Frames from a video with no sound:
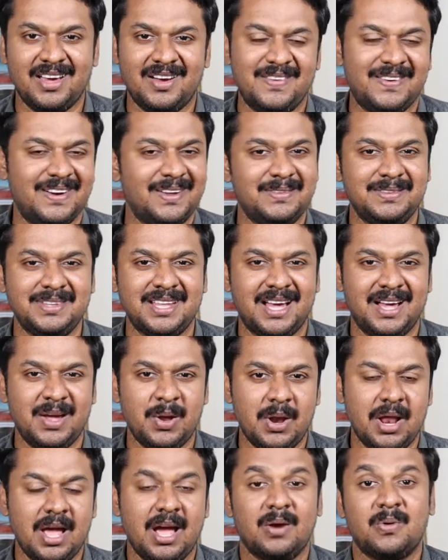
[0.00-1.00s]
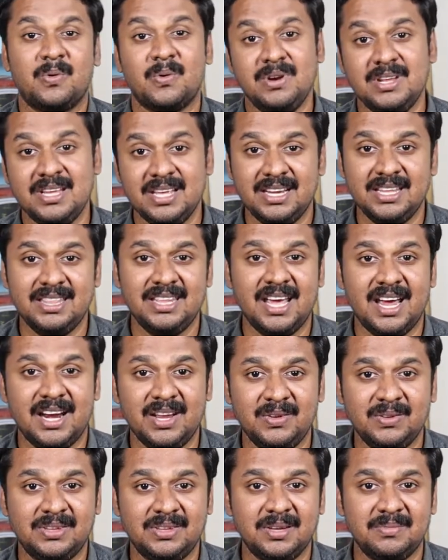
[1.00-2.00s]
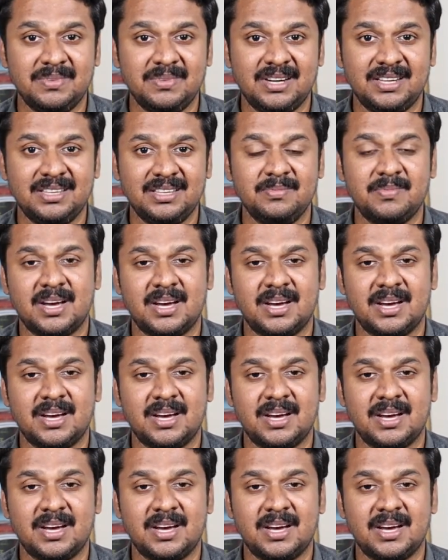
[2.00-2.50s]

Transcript: அவ்வளவுதான் கொள்கை ரீதியான யுத்தங்கிறது